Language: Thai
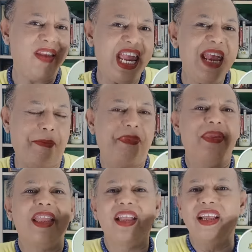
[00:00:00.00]
รีบ
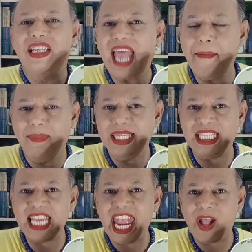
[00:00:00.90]
ทำจิ
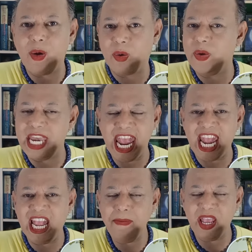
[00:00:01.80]
ตใจของคุณเอ
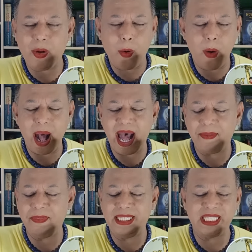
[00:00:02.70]
งให้มีควา
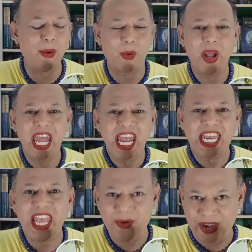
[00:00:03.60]
มสุข
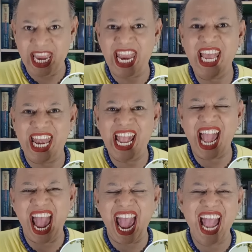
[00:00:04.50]
เดี๋ยวนี้เลยนะ
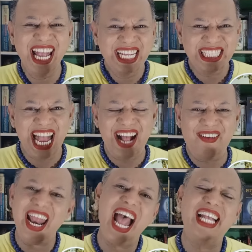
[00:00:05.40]
คะ ชาว
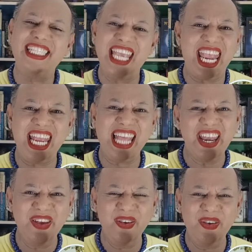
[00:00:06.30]
ราศีธ
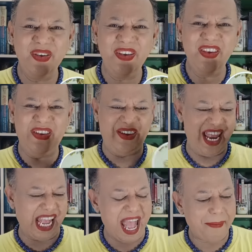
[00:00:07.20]
นู
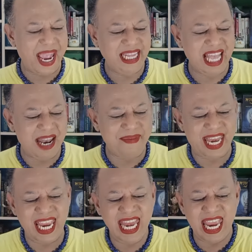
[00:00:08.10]
นะคะไพ่เตือนมา
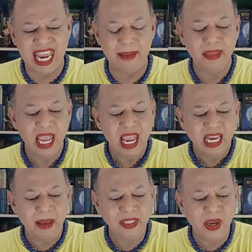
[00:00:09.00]
ดีดี
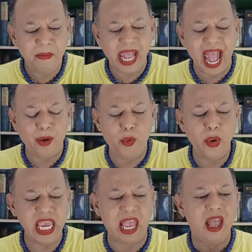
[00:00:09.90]
ท่านผู้ชมค่ะ
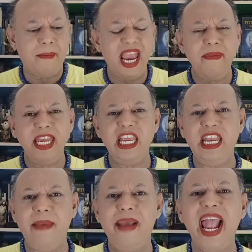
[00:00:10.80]
อุ้ยไพ่ไปดี
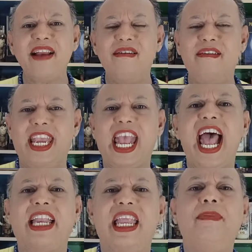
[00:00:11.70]
ดีมากเลย
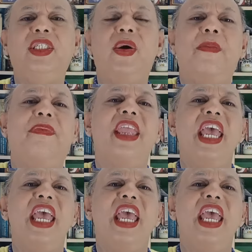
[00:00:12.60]
ค่ะ ท่านผู้ชม